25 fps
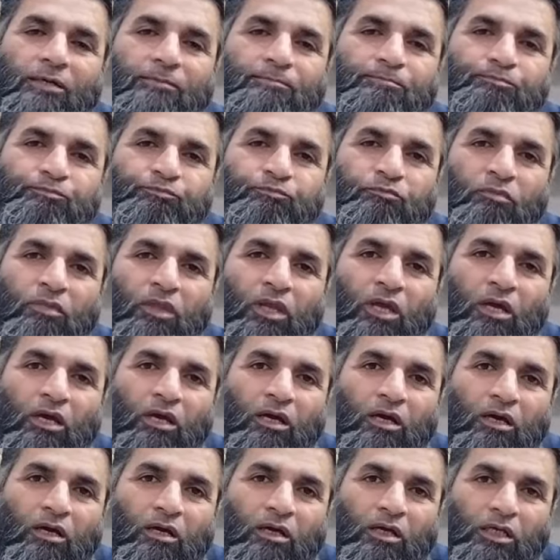है
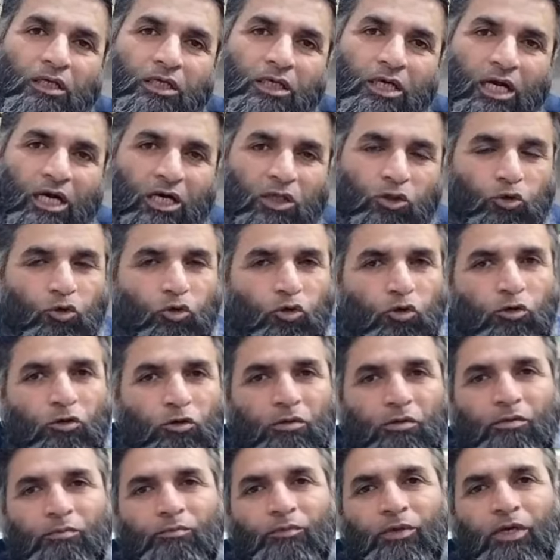या तो
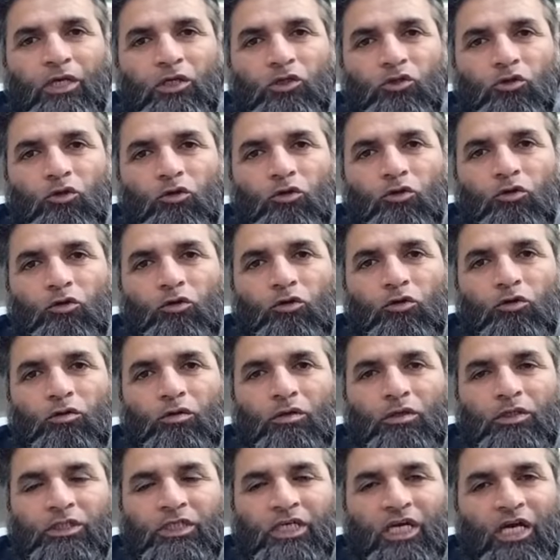मरीजों
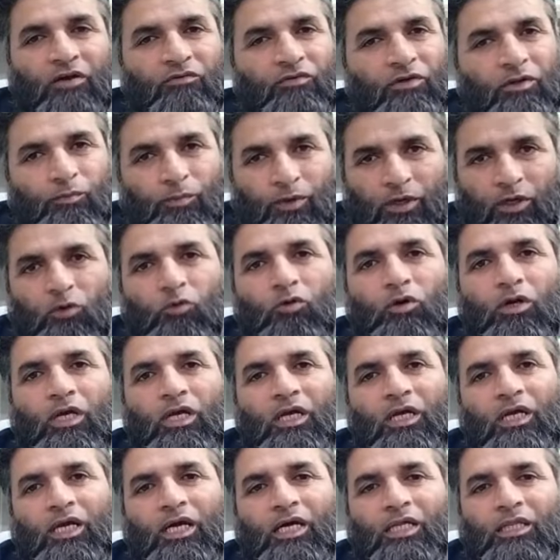को शहवत बिल्कुल
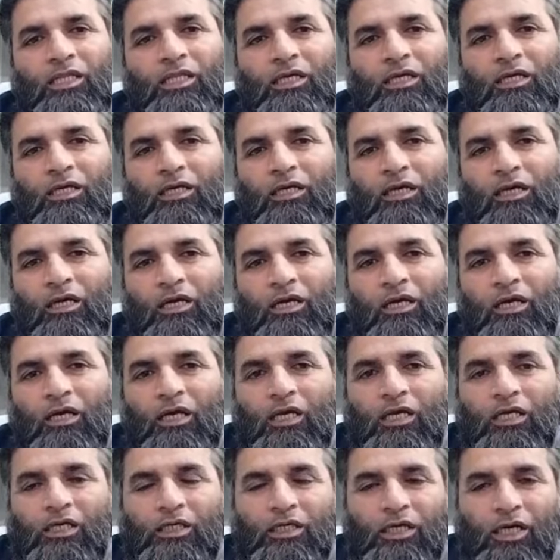नहीं आती
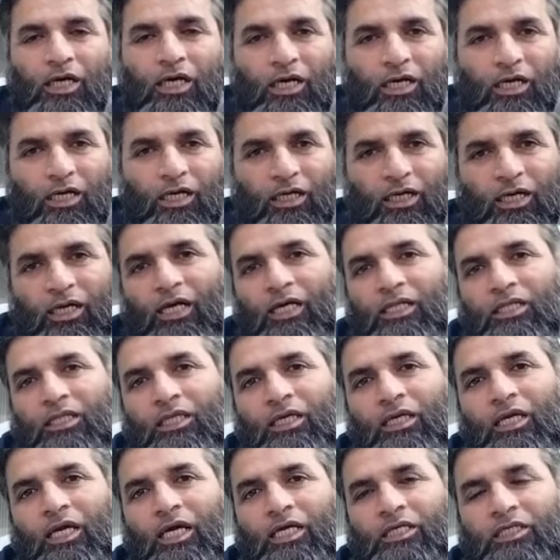या अगर
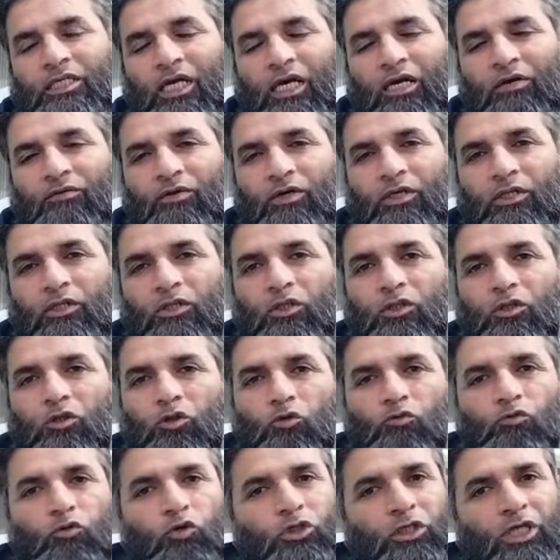आती है शहवत
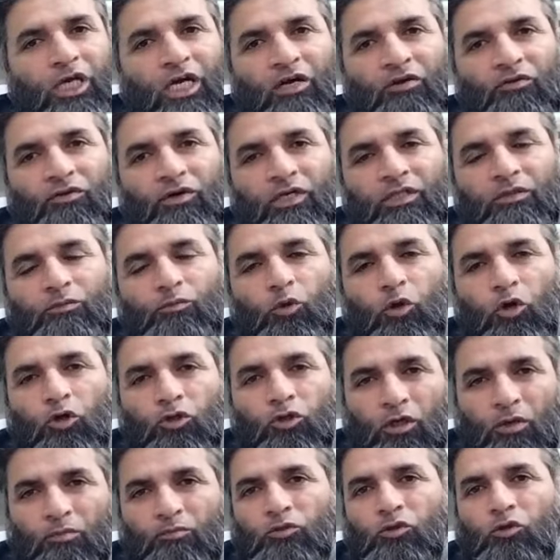तो वो शहवत
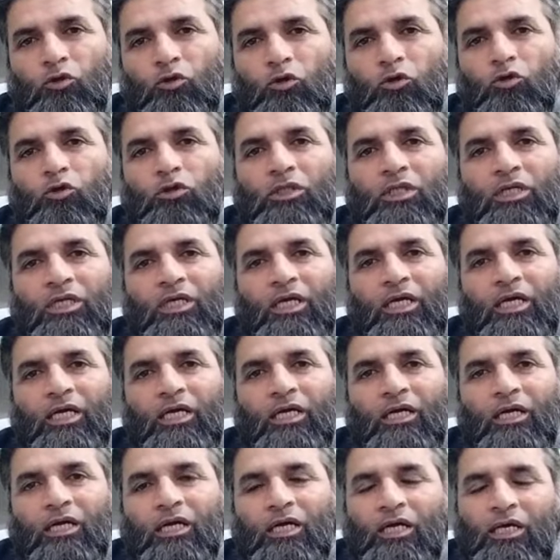बहुत कमज़ोर होती है
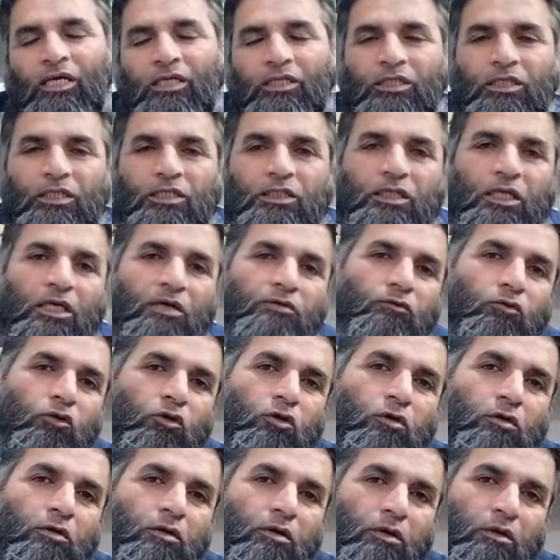जिससे वो
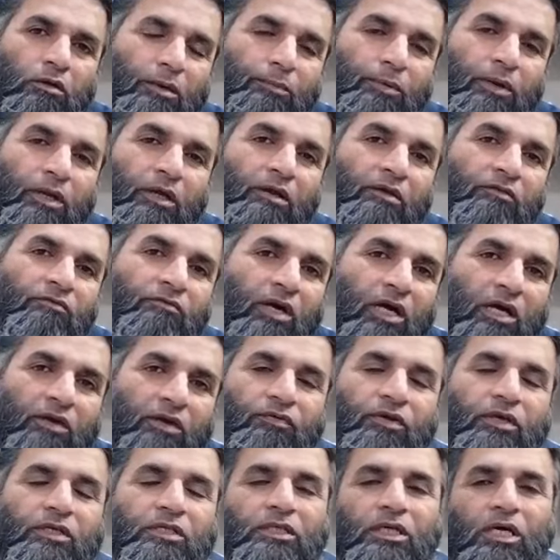अपनी
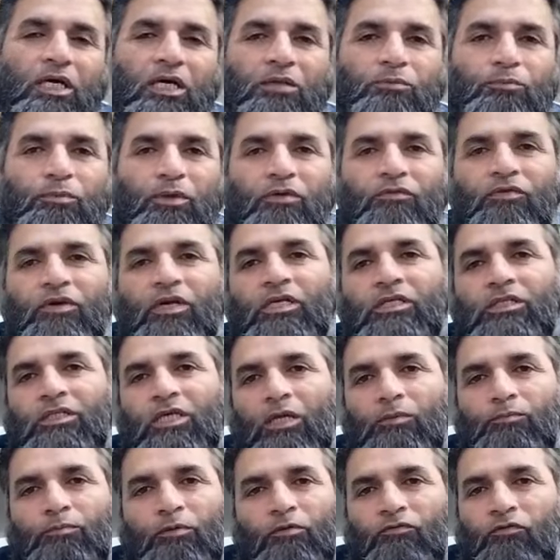वाइफ के साथ बीवी के
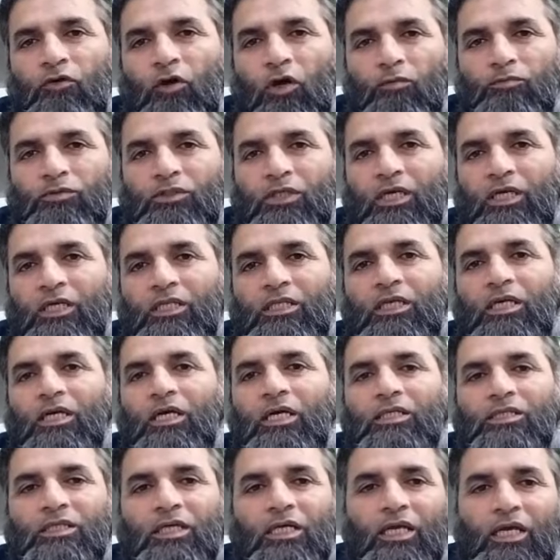साथ परफॉर्म सही
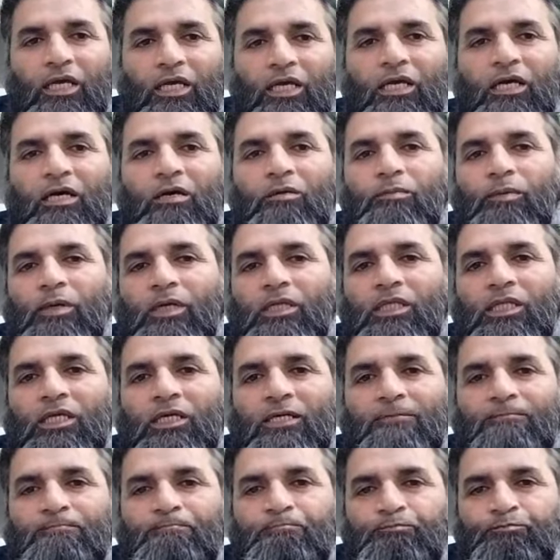तरीके से नहीं कर
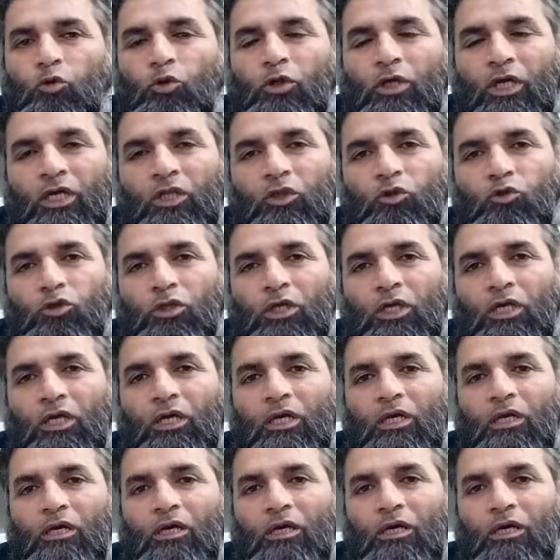पाते तो ये तो थी